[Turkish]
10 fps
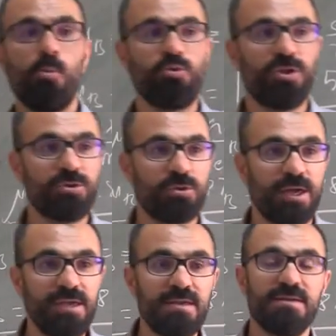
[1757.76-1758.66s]
Bundan
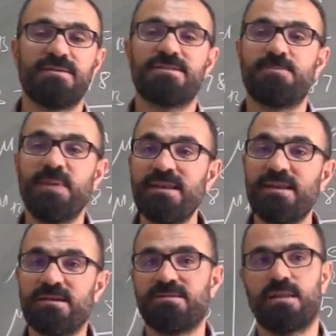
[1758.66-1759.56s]
dolayı spin
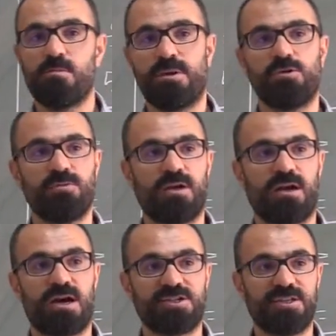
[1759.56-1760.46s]
açısal momentumuna
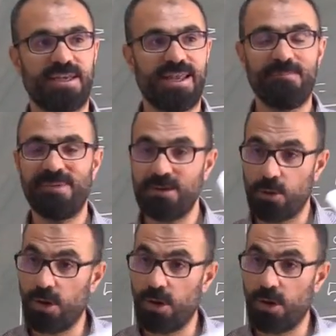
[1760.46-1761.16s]
karşılık gelen bir